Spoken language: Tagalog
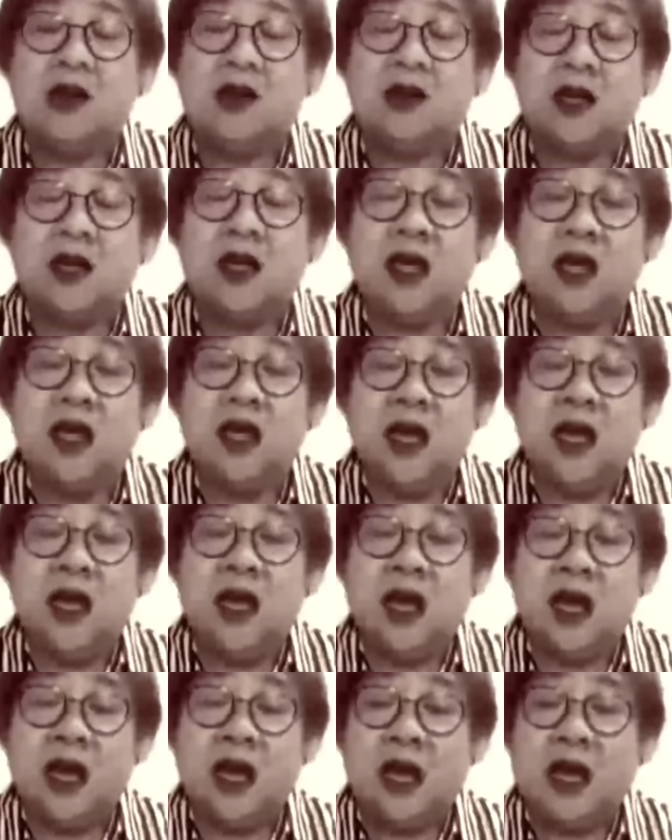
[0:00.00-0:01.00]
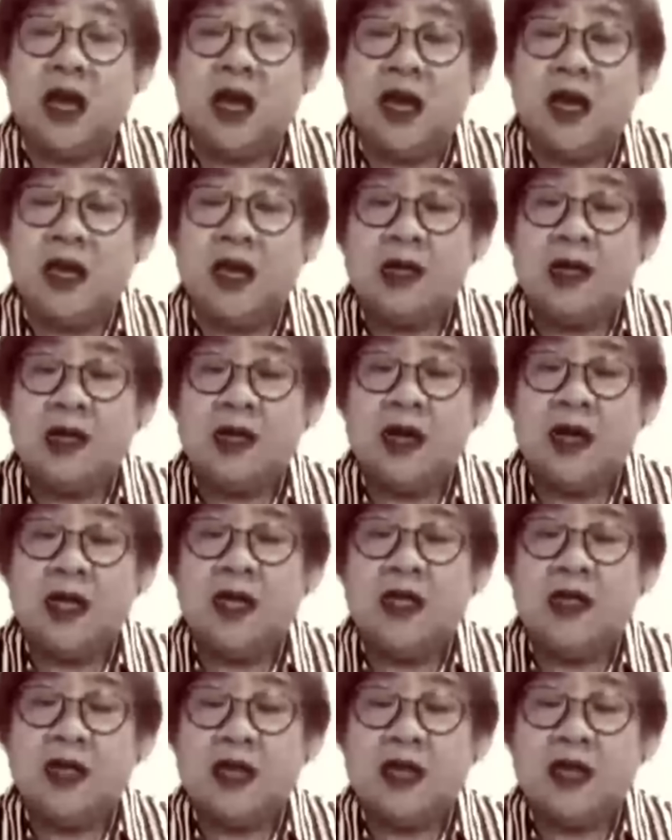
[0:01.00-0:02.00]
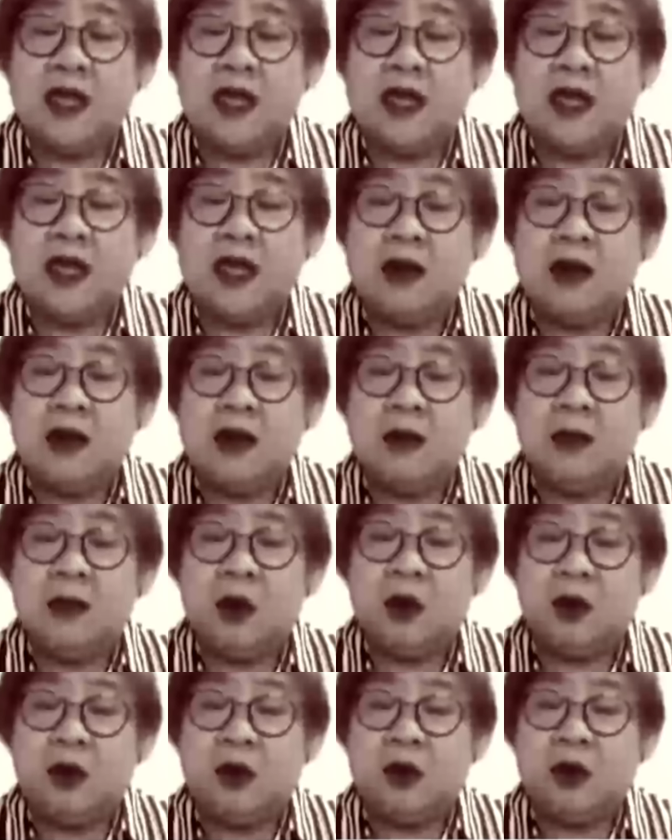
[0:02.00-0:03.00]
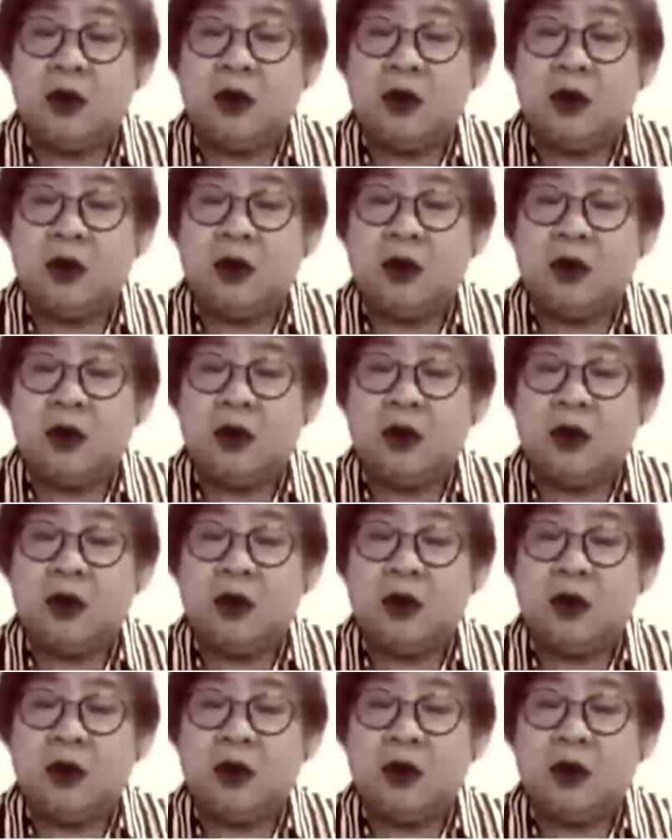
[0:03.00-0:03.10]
na yon, uh, ah, na hindi mo